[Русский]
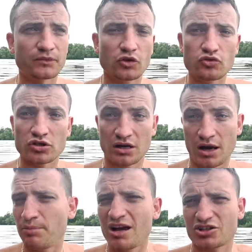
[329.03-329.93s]
нужно,
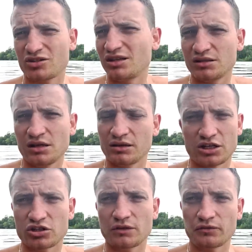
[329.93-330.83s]
опять же, здесь дело
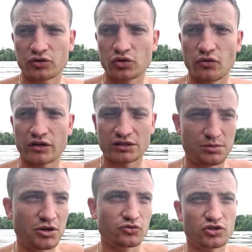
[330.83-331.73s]
даже не в тусовках,
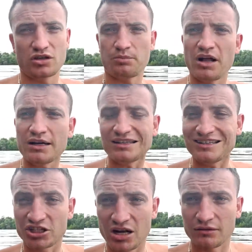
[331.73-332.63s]
тебе нужно не плакать
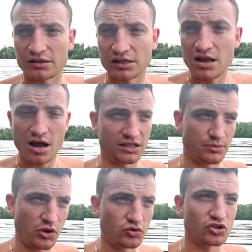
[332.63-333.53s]
и жаловаться, а
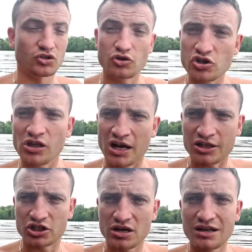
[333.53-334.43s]
тебе нужно точно
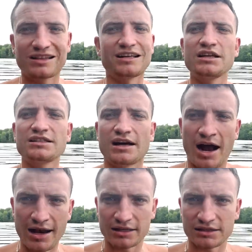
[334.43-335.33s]
так же нанять
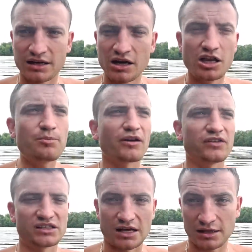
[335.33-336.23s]
Алекса и
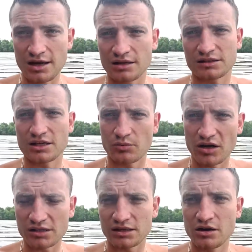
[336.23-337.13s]
профессионально
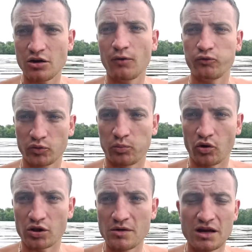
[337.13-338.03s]
заниматься
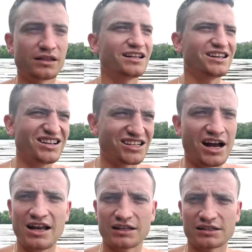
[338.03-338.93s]
футболу, натять
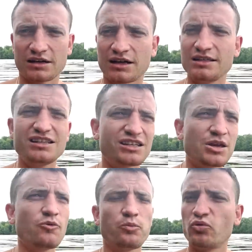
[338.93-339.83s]
Алекса, ходить к
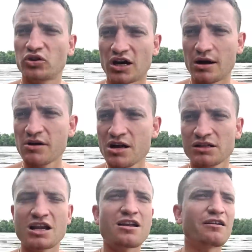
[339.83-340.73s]
нему по утрам,
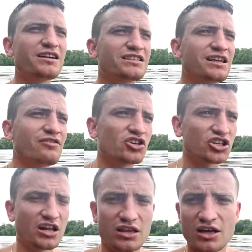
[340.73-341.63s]
тренировать
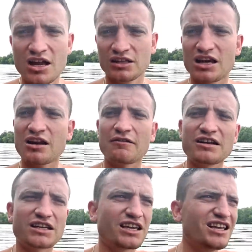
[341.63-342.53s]
завершение,
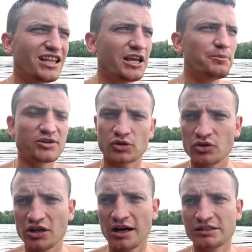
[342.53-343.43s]
тренировать какие-то
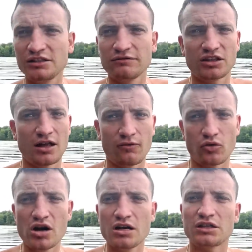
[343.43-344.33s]
эпизоды один в
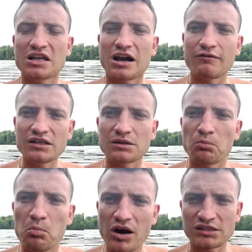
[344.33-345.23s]
одного, тренировать
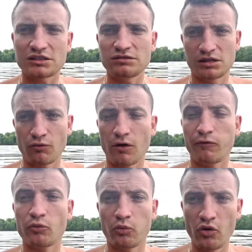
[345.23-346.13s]
масса всего.
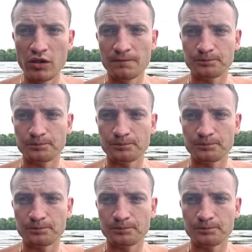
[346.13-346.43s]
Футбол